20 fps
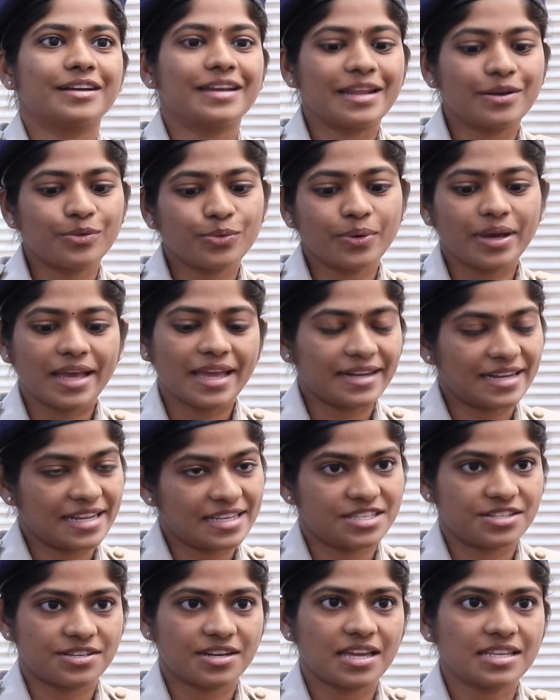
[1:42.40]
నేను
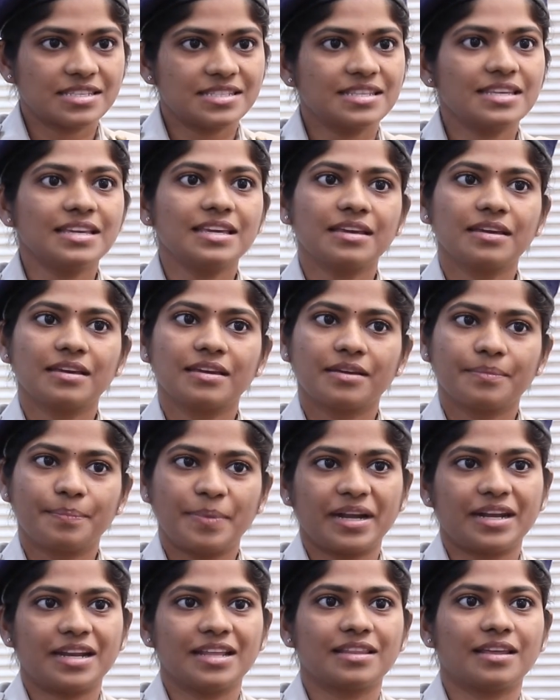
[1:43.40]
టెస్ట్ రాసి
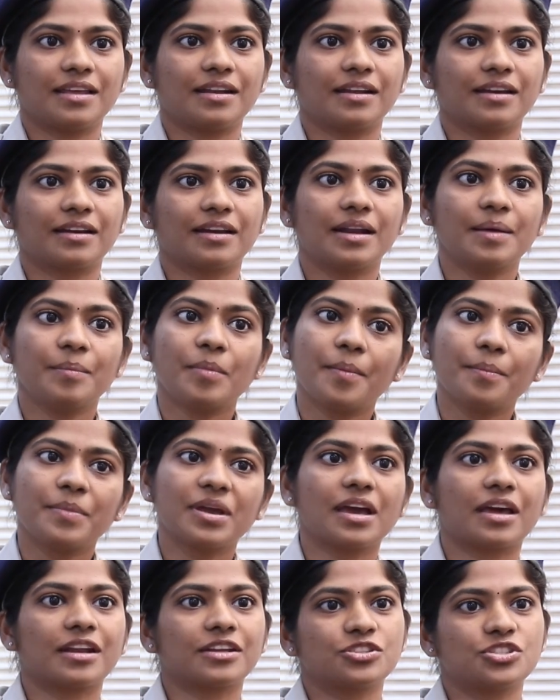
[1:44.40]
పెట్టేదాన్ని అక్కడ
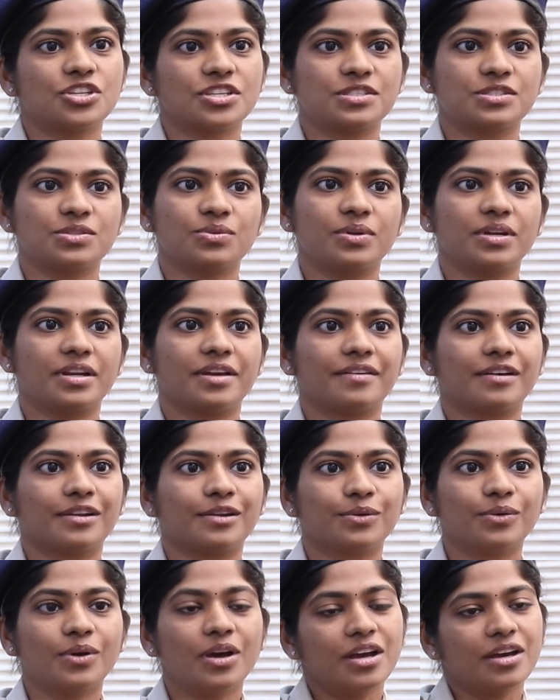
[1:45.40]
మమ్మీ కరెక్ట్ చేస్తూ
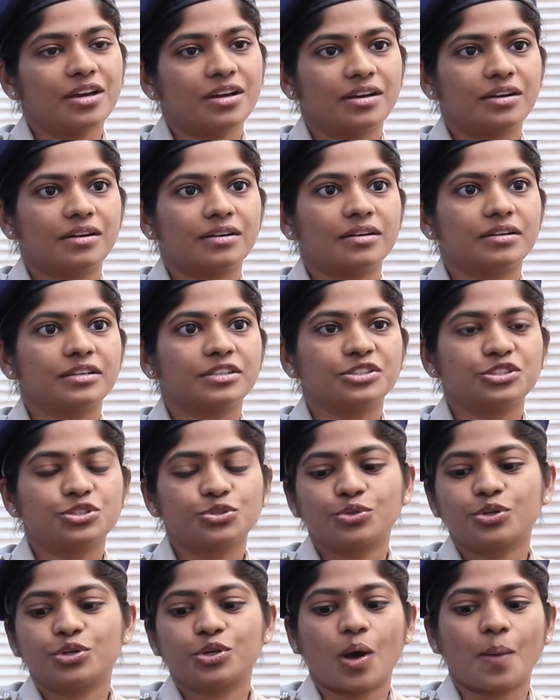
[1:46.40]
ఉండేవాళ్ళు
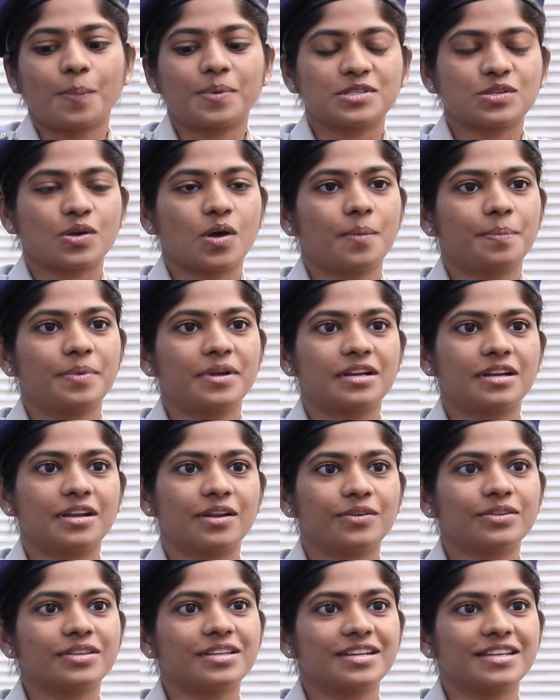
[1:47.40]
చూడు టాపర్స్ కాపీ
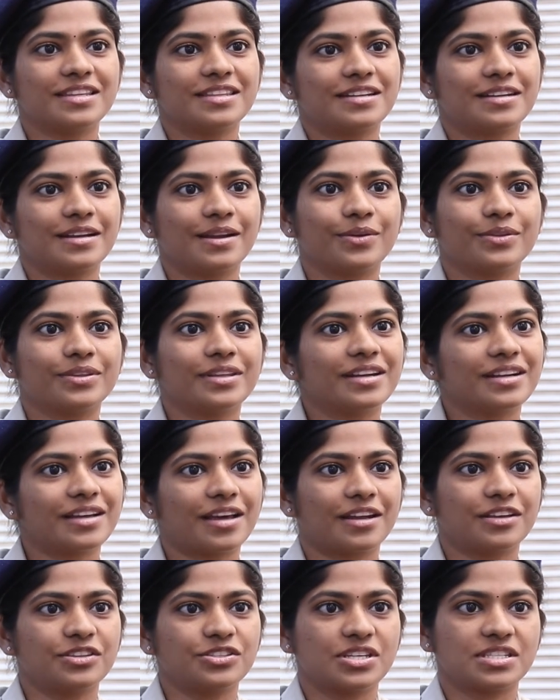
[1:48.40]
ఇట్లా ఉంది నీది ఇట్లా ఉంది అని
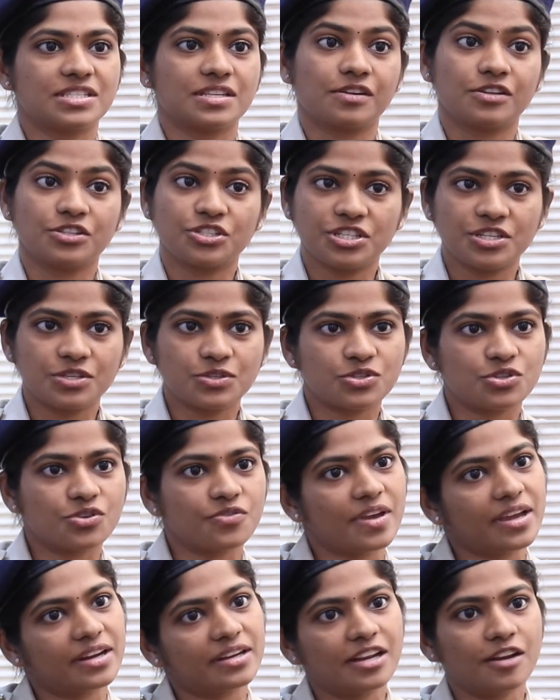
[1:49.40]
కరెక్ట్ చేసేవాళ్ళు షీ యూస్
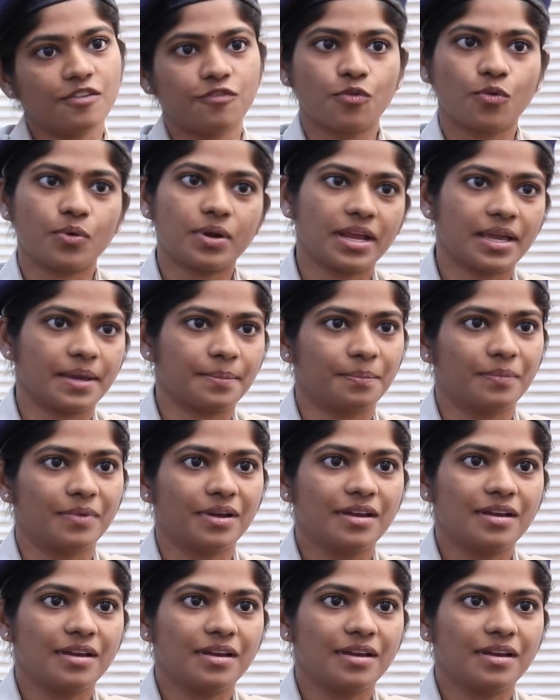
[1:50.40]
టు వేక్ టిల్ ఫోర్ ఏఎం